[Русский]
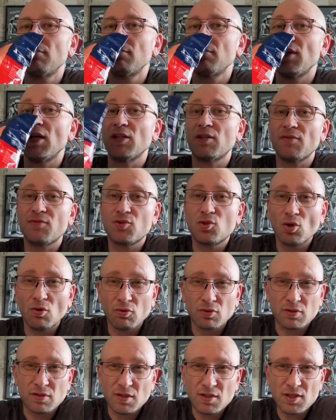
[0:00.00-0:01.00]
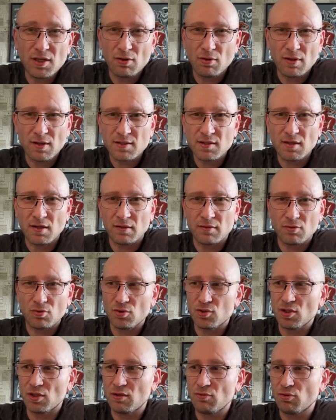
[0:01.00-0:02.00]
Это все вот неделю назад, то
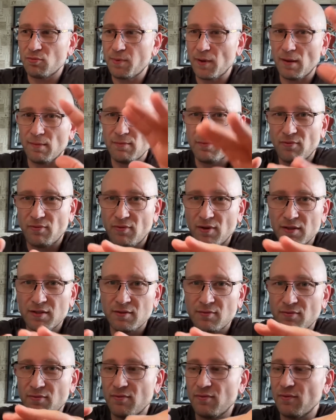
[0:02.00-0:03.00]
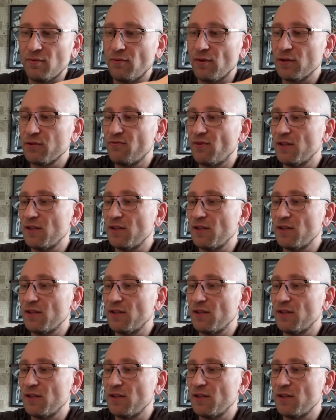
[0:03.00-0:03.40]
есть это вот прям в, в, в